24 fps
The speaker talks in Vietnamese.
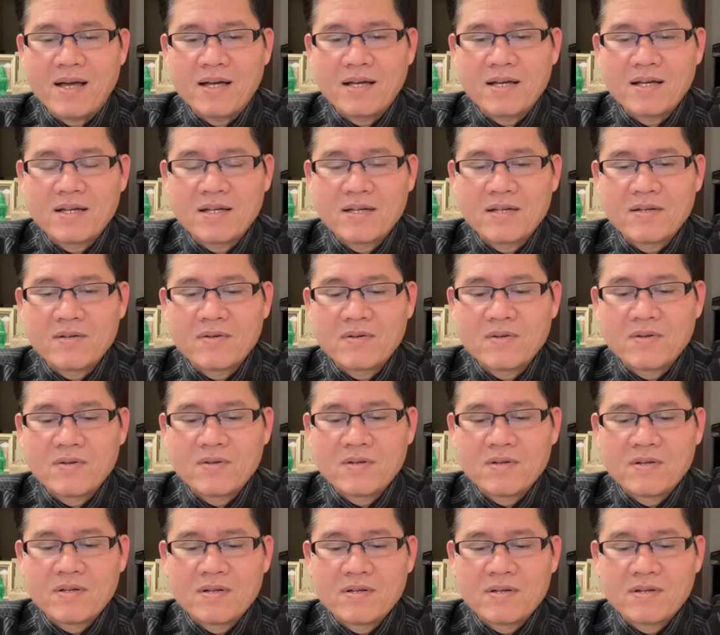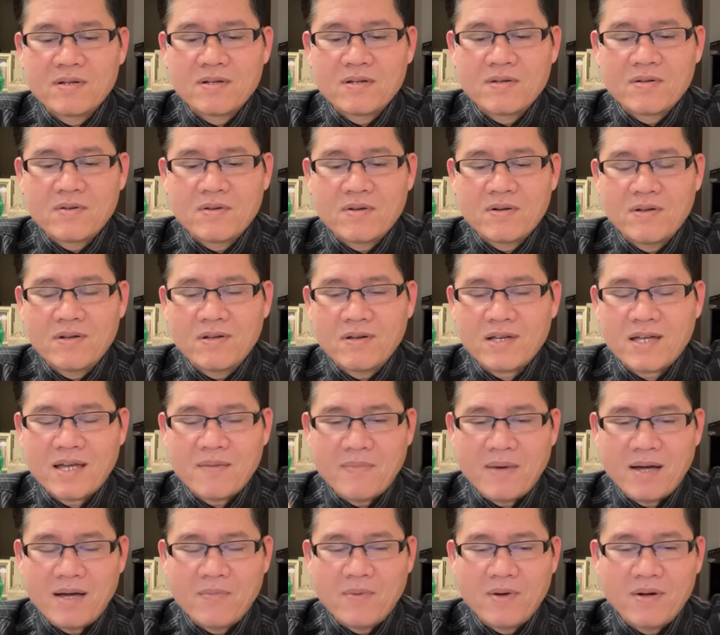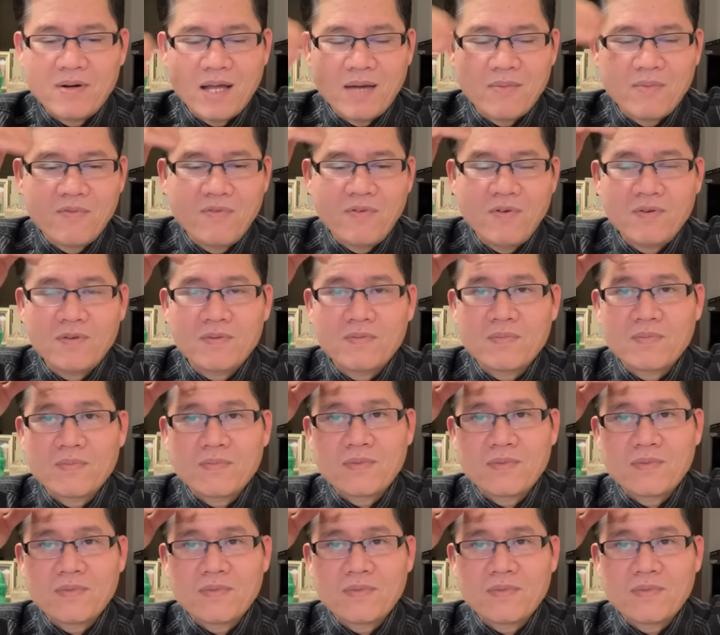đợi em một phút để em mở rồi ok mở một đợi một phút